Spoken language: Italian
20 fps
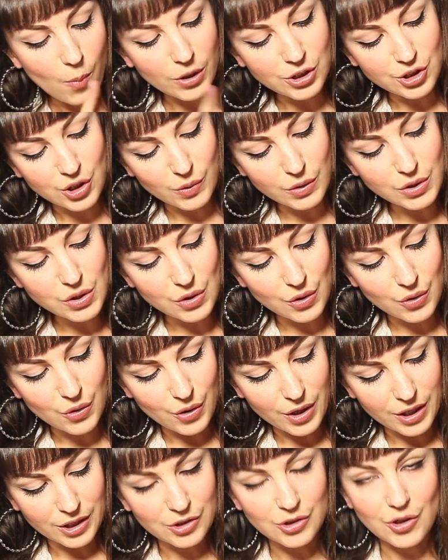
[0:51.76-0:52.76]
Poi c'è questo
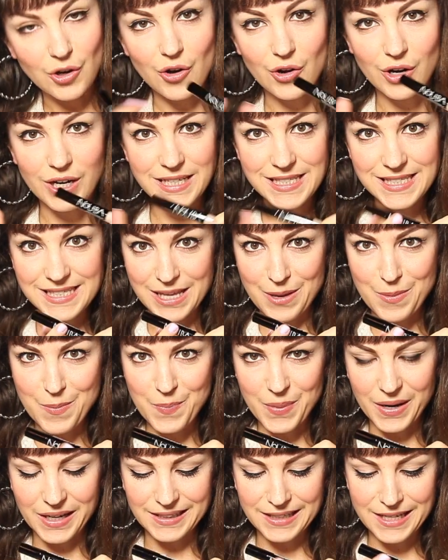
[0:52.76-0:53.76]
correttore,
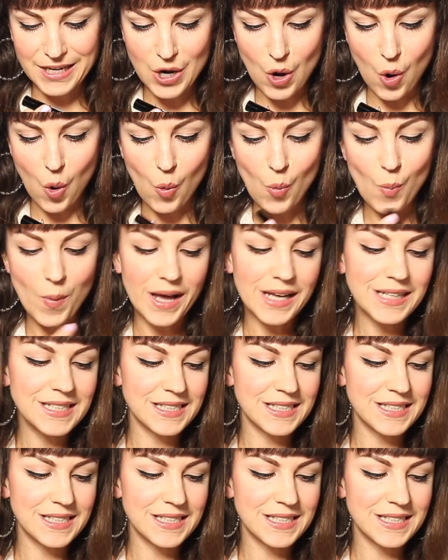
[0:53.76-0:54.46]
sempre di Noba,